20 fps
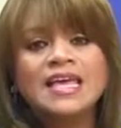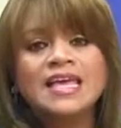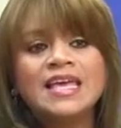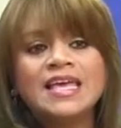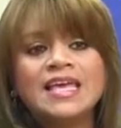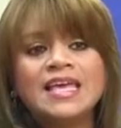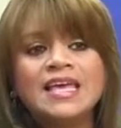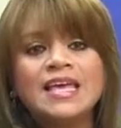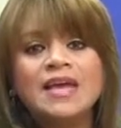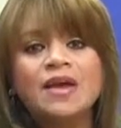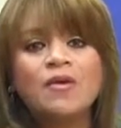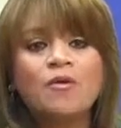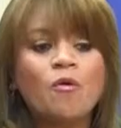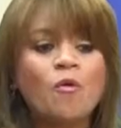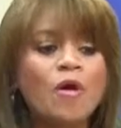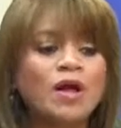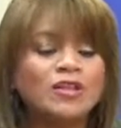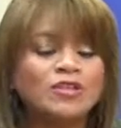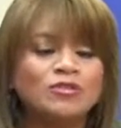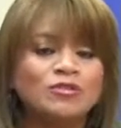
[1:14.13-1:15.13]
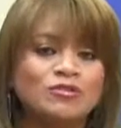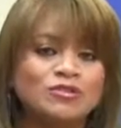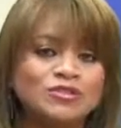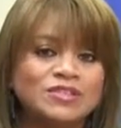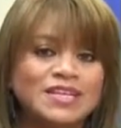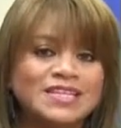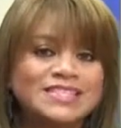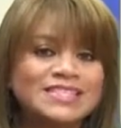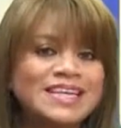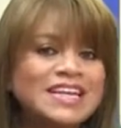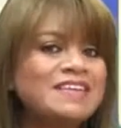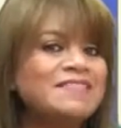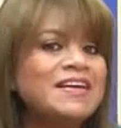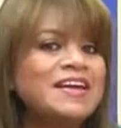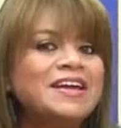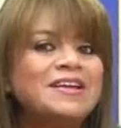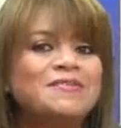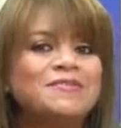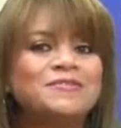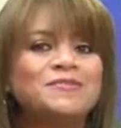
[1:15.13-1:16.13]
Y cuando nos
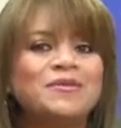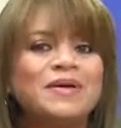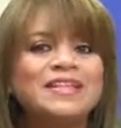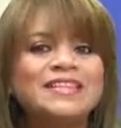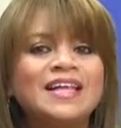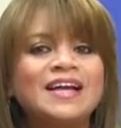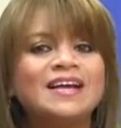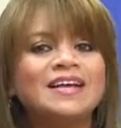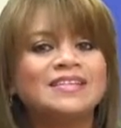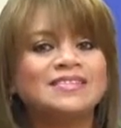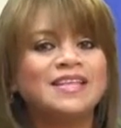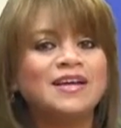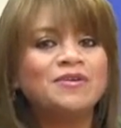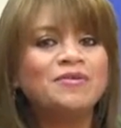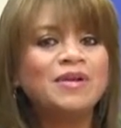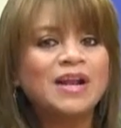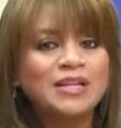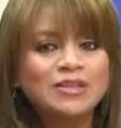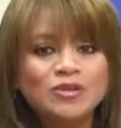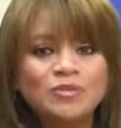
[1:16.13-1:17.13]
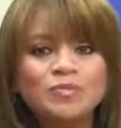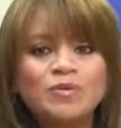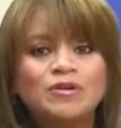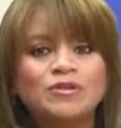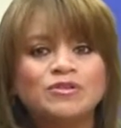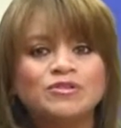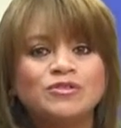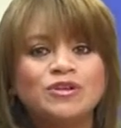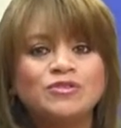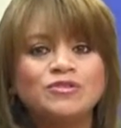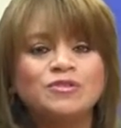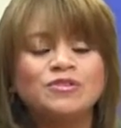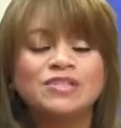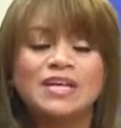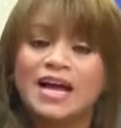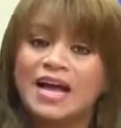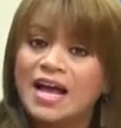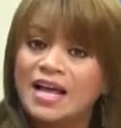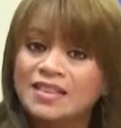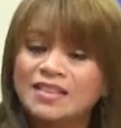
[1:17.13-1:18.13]
escriben y nos cuentan que están orando por
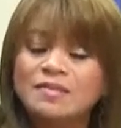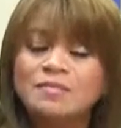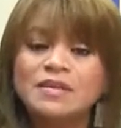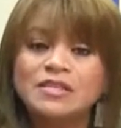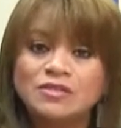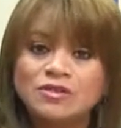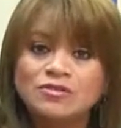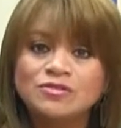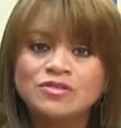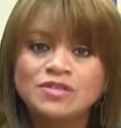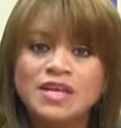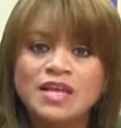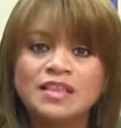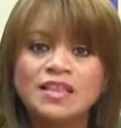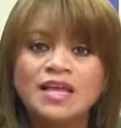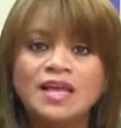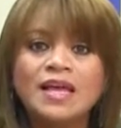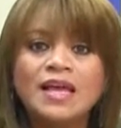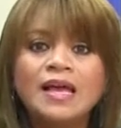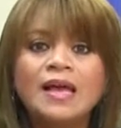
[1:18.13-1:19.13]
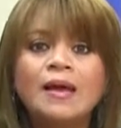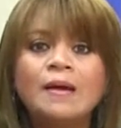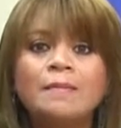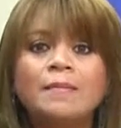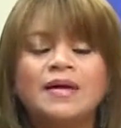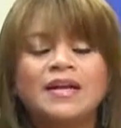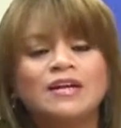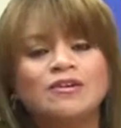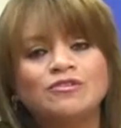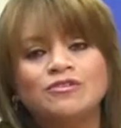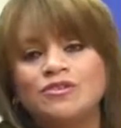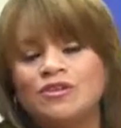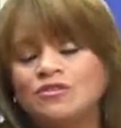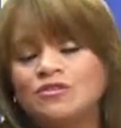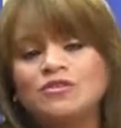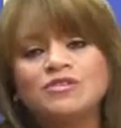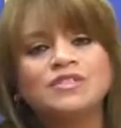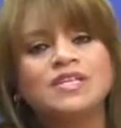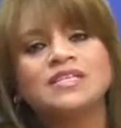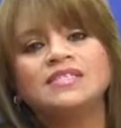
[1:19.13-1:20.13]
nosotros acá en Dimensión 7, para
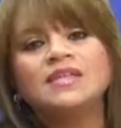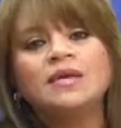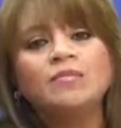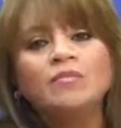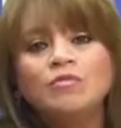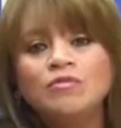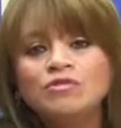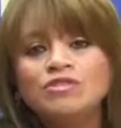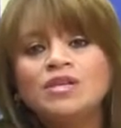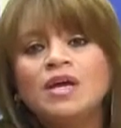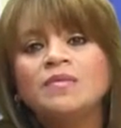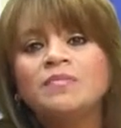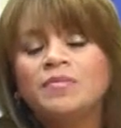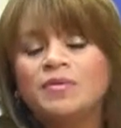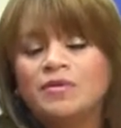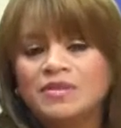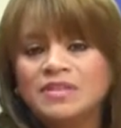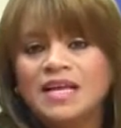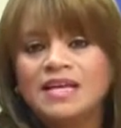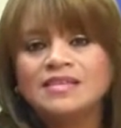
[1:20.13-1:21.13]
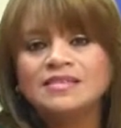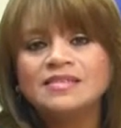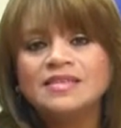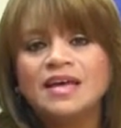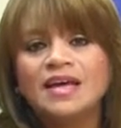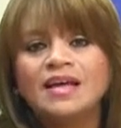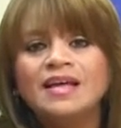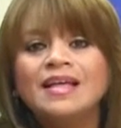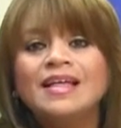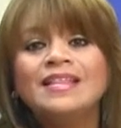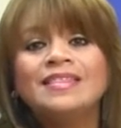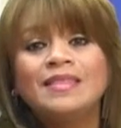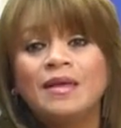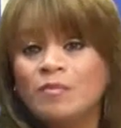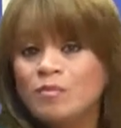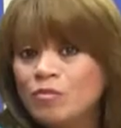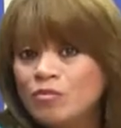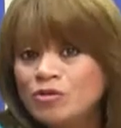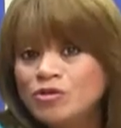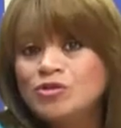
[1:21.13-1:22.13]
nosotros es de mucha importancia,
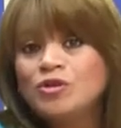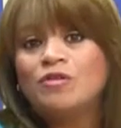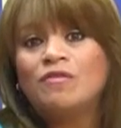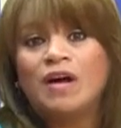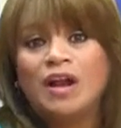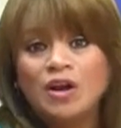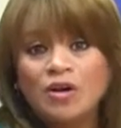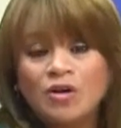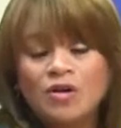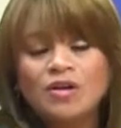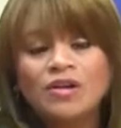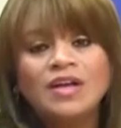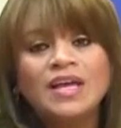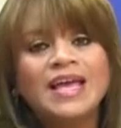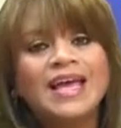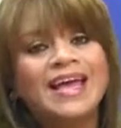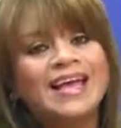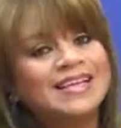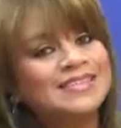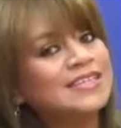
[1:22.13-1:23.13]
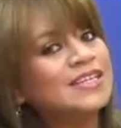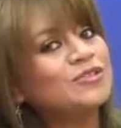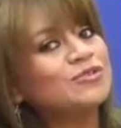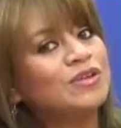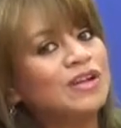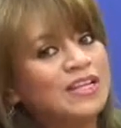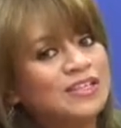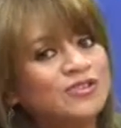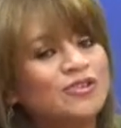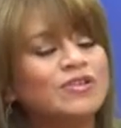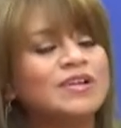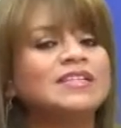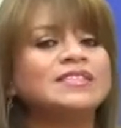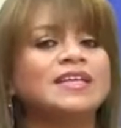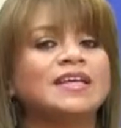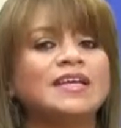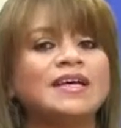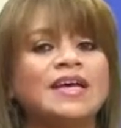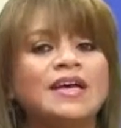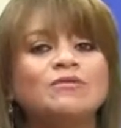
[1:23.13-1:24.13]
de mucho valor esas
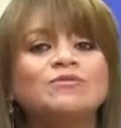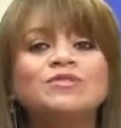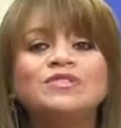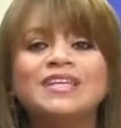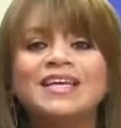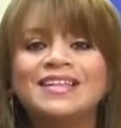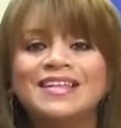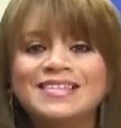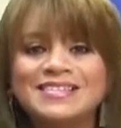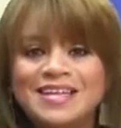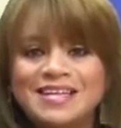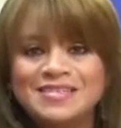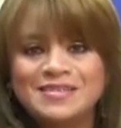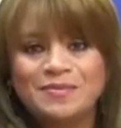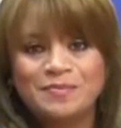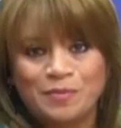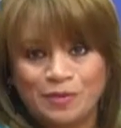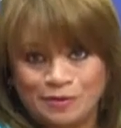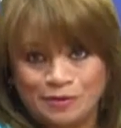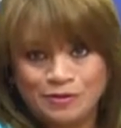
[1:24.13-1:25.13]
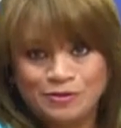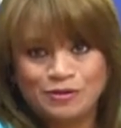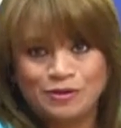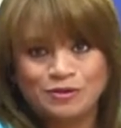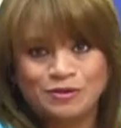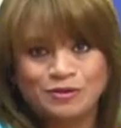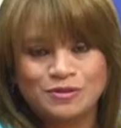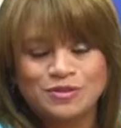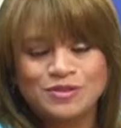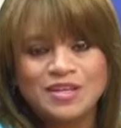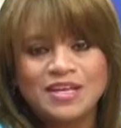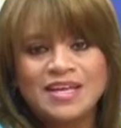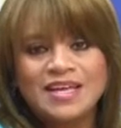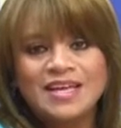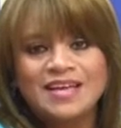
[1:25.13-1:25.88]
oraciones que ustedes hacen por nosotros.